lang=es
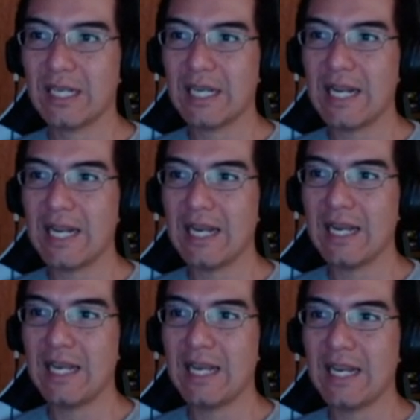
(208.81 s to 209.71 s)

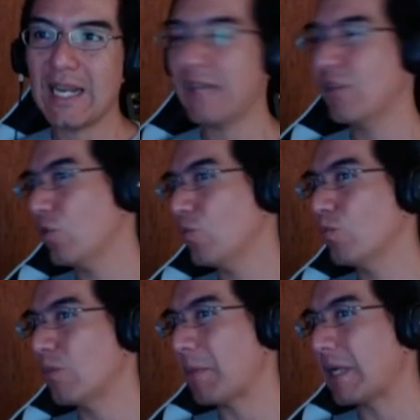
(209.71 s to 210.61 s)
el ligando,
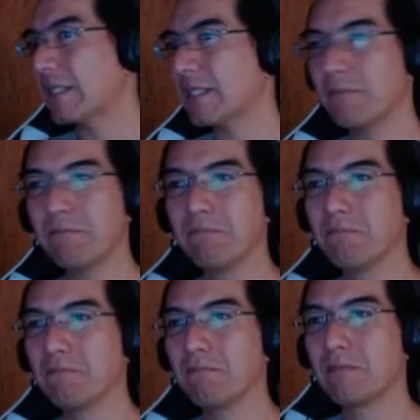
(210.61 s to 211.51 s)
me parece,
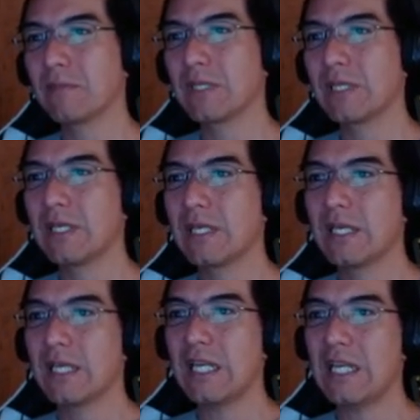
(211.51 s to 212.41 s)

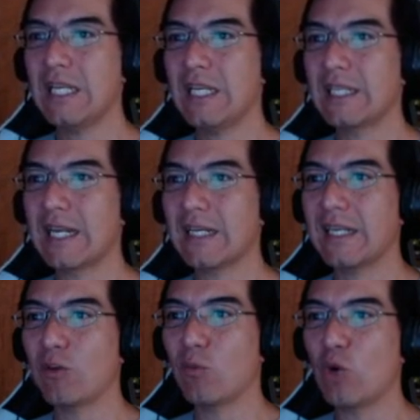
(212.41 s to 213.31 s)
y
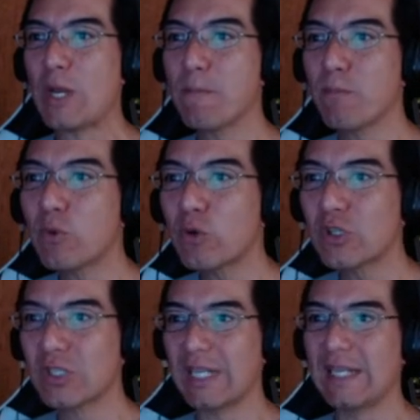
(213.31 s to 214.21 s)
darle como
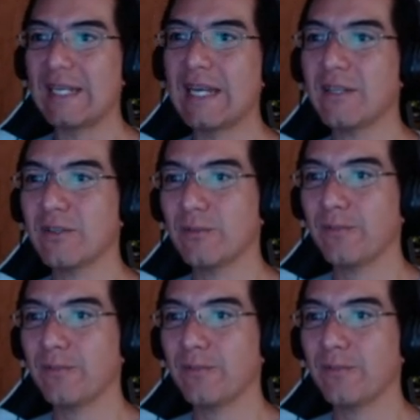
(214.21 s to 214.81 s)
input el ligando.